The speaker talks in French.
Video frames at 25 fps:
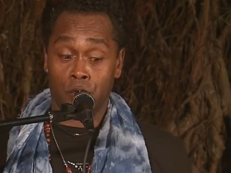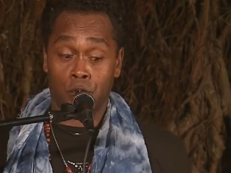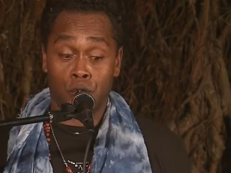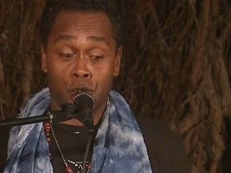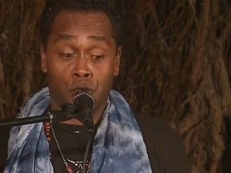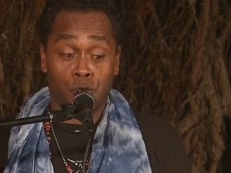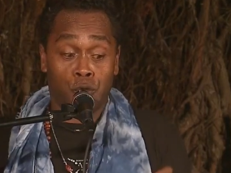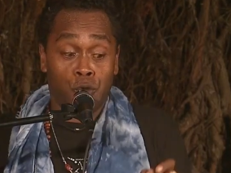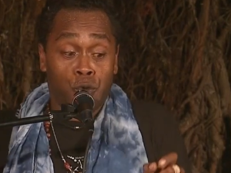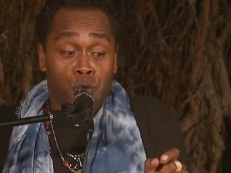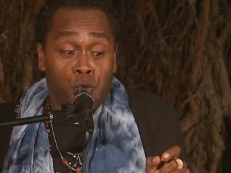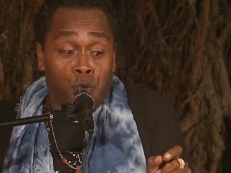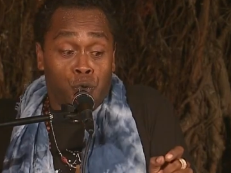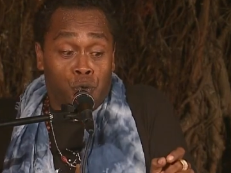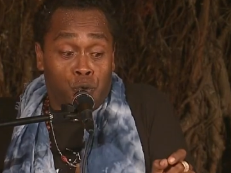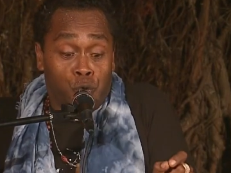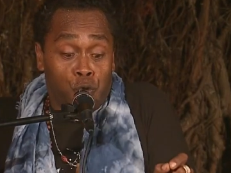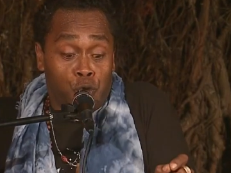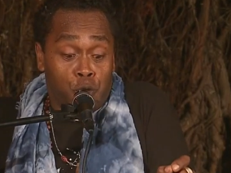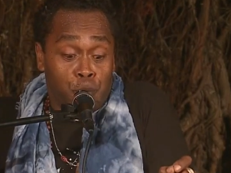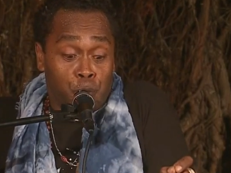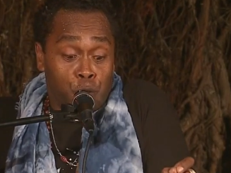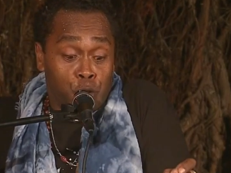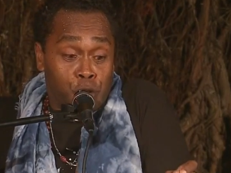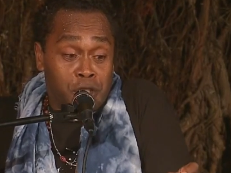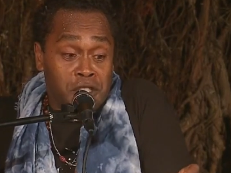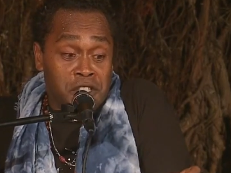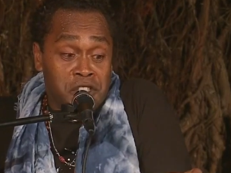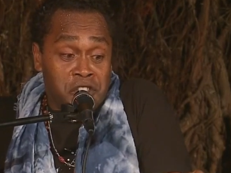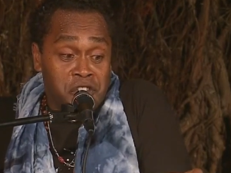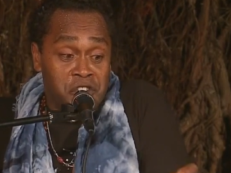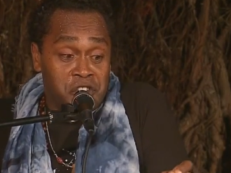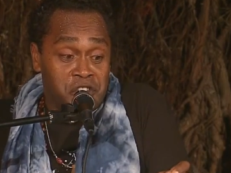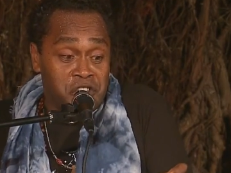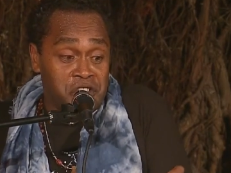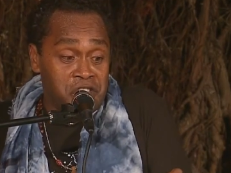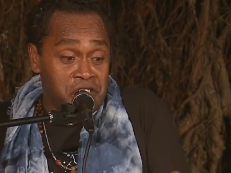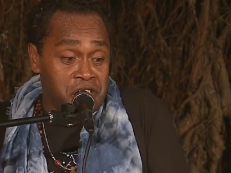que sur nos toutes
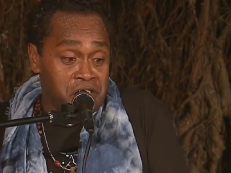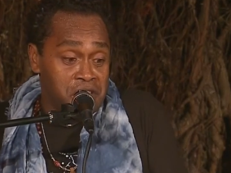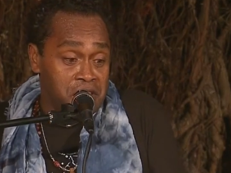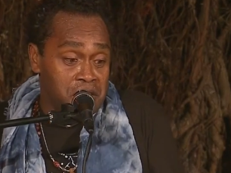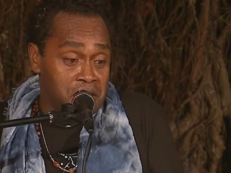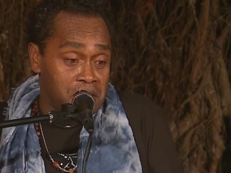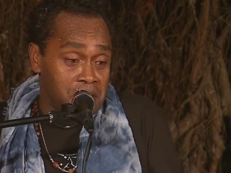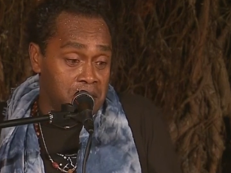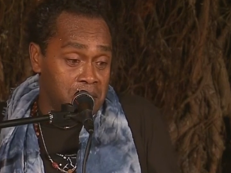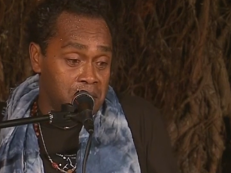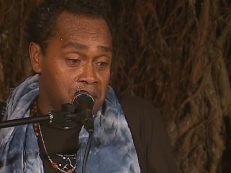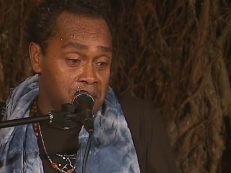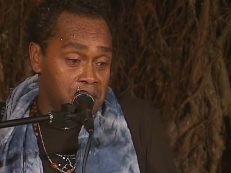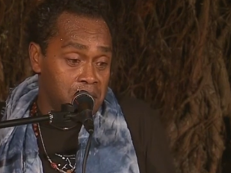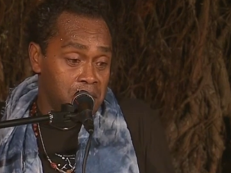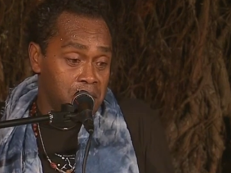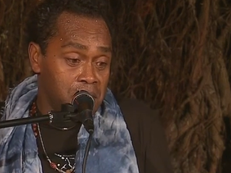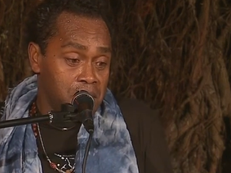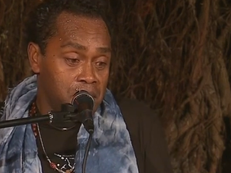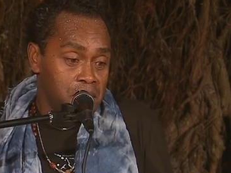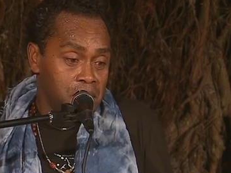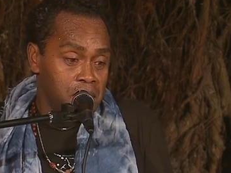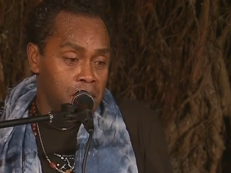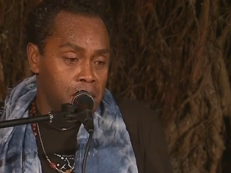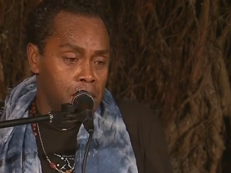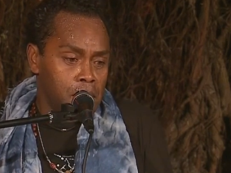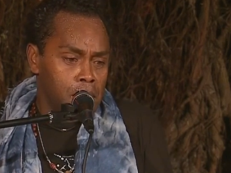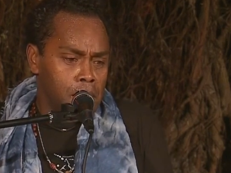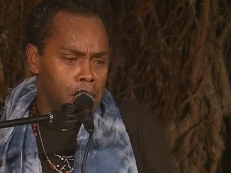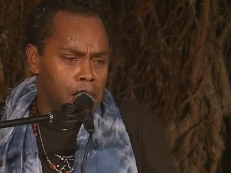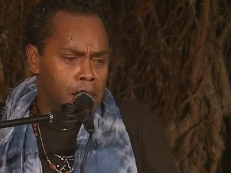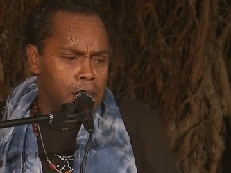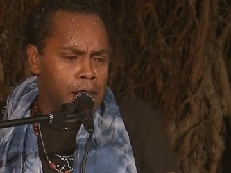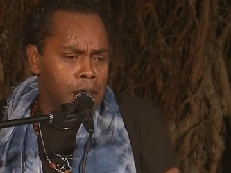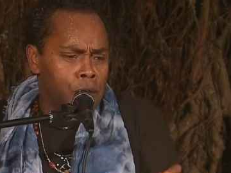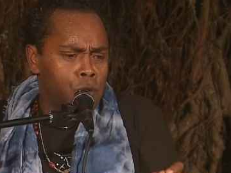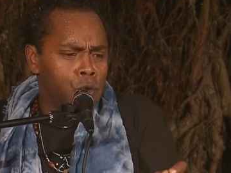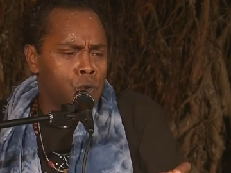petites îles,
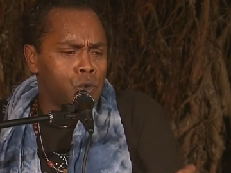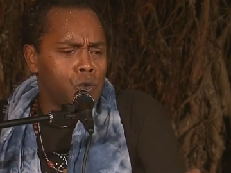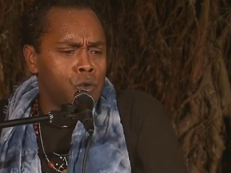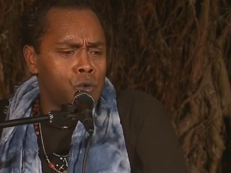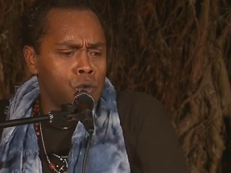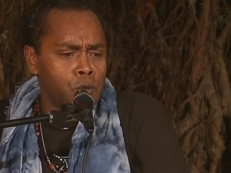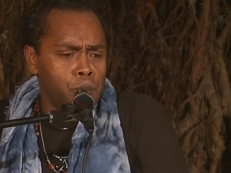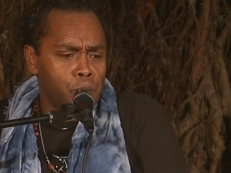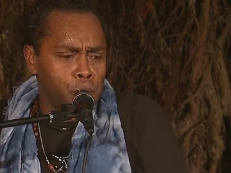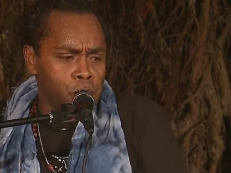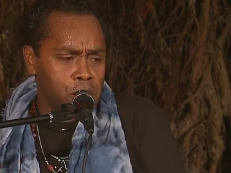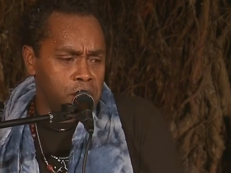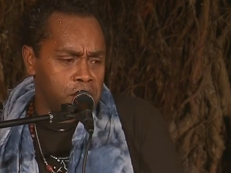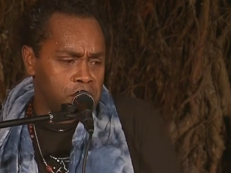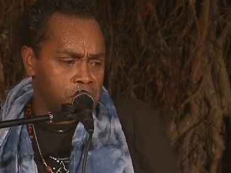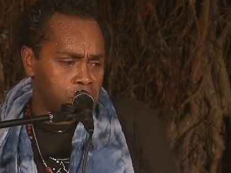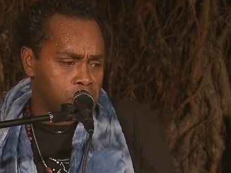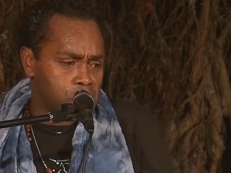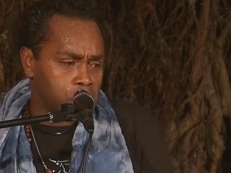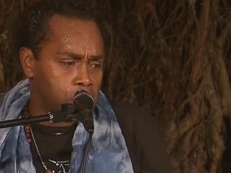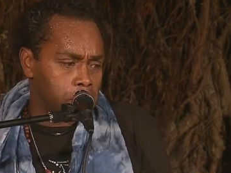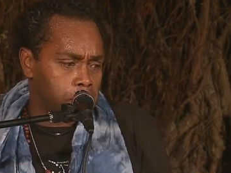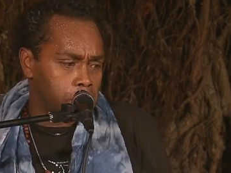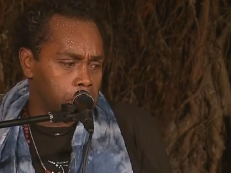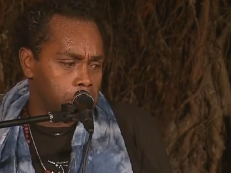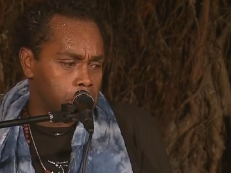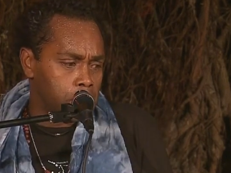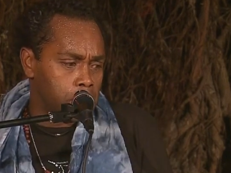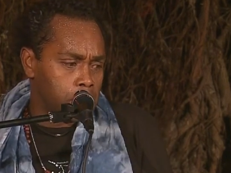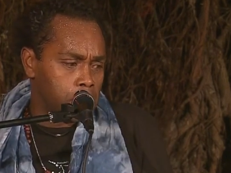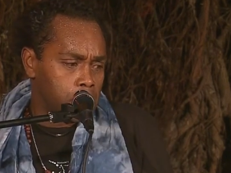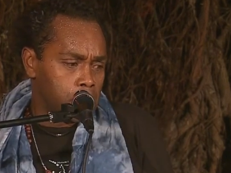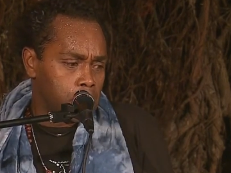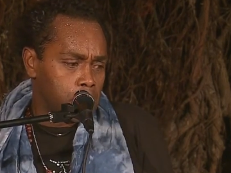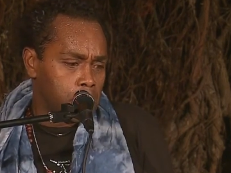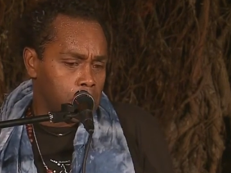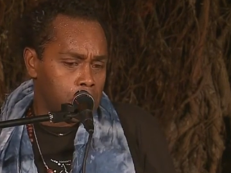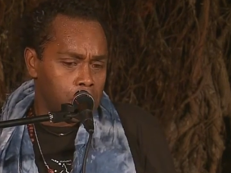il y a de tout petits hommes
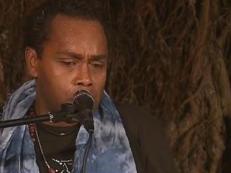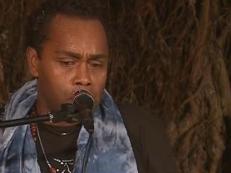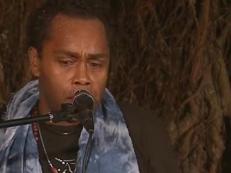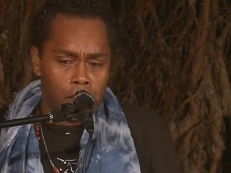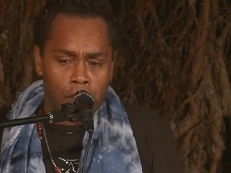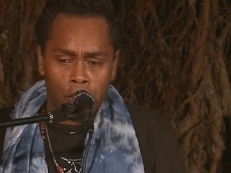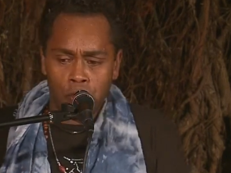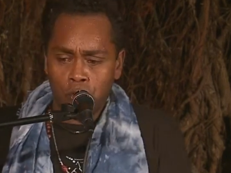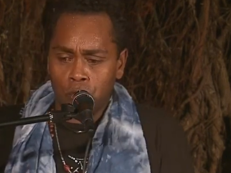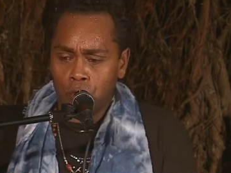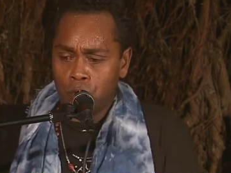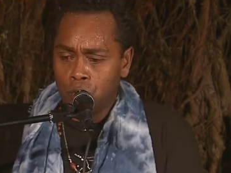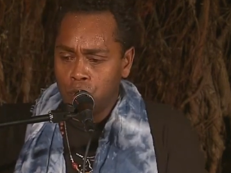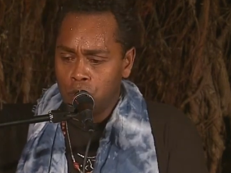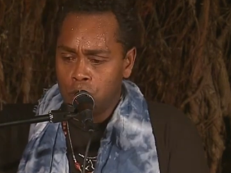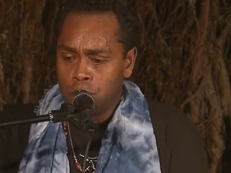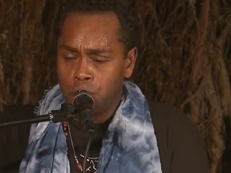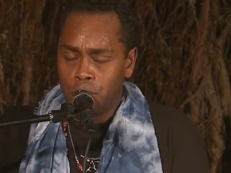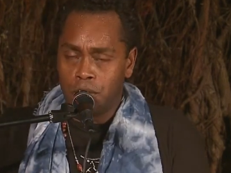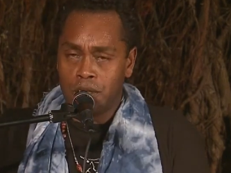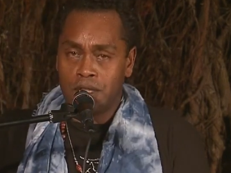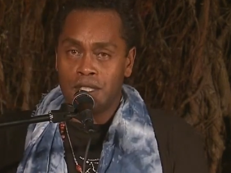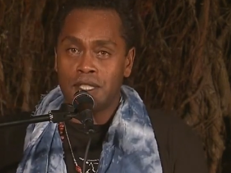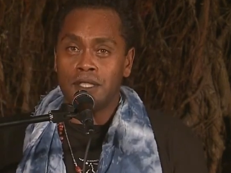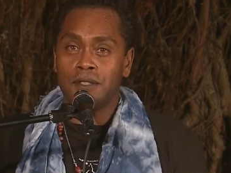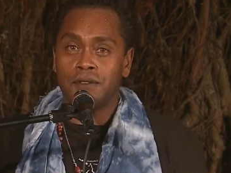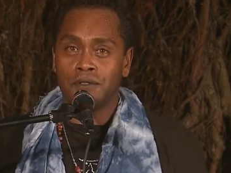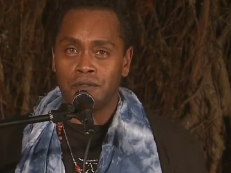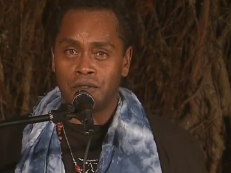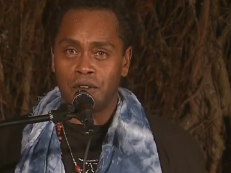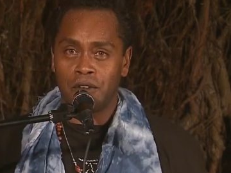et de toutes petites